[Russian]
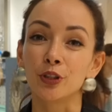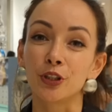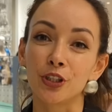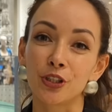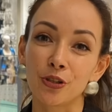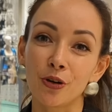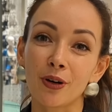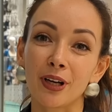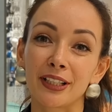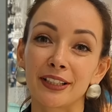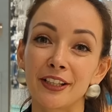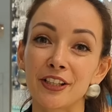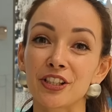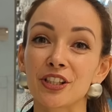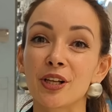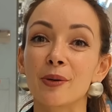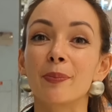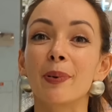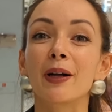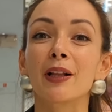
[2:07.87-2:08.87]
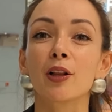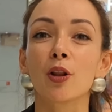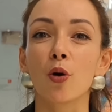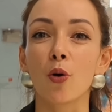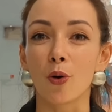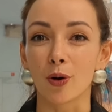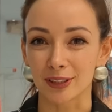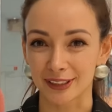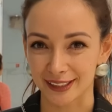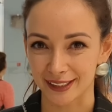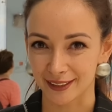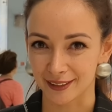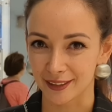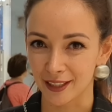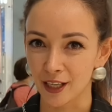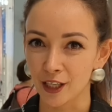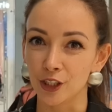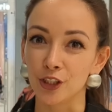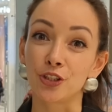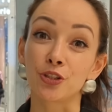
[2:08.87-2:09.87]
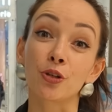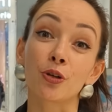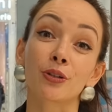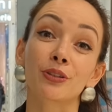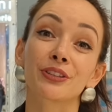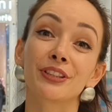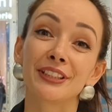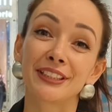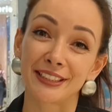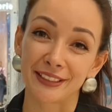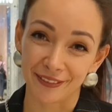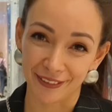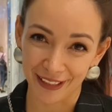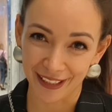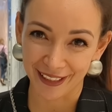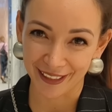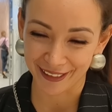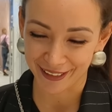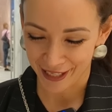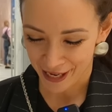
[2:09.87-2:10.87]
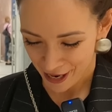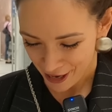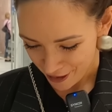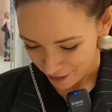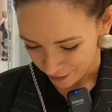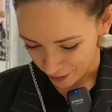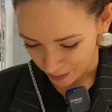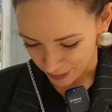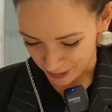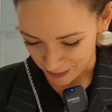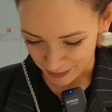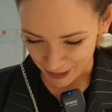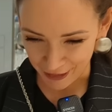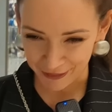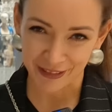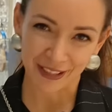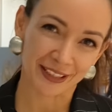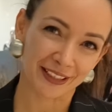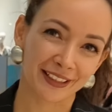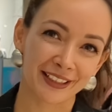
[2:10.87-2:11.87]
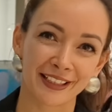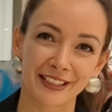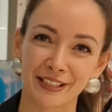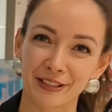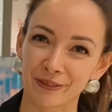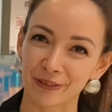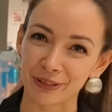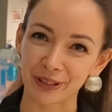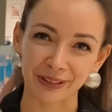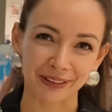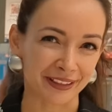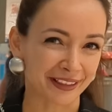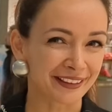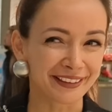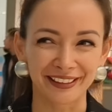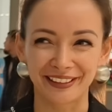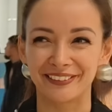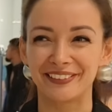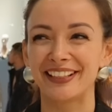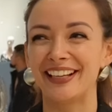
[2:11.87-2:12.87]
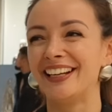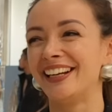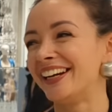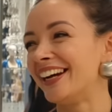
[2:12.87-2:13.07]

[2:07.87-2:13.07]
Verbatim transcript: и еще, конечно, полоска, да, и черный цвет. В общем, я вся такая сегодня трендовая.